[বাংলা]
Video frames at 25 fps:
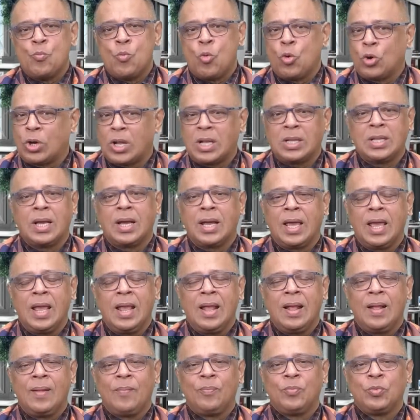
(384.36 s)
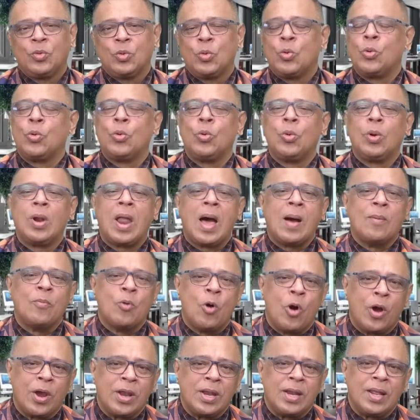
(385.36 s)
মোটা দাগে কোনো লাভ
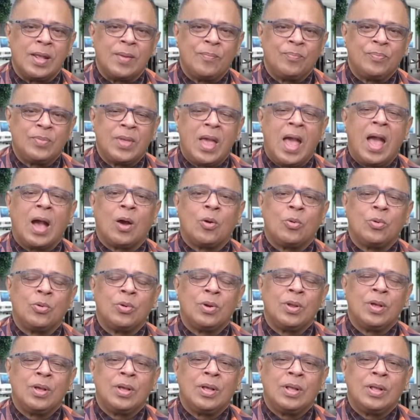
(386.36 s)
হয়নি এখন